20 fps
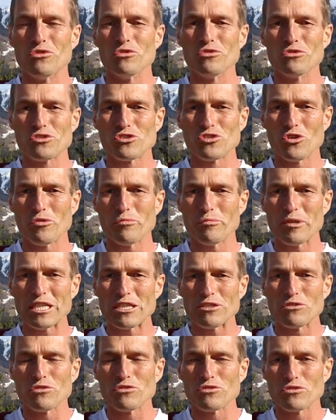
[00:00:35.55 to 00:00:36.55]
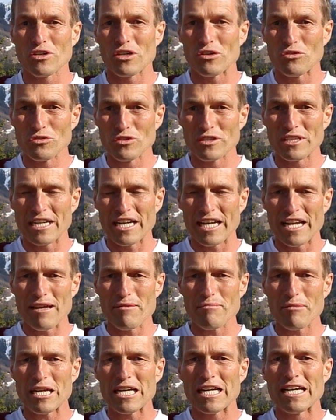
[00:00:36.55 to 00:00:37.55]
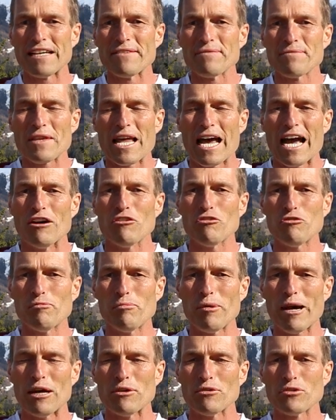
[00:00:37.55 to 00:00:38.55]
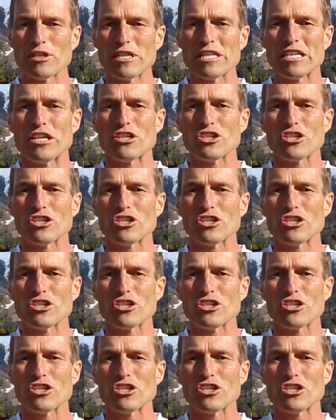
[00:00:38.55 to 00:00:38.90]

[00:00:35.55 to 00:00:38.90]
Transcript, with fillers: und somit unser Unternehmen aufbauen,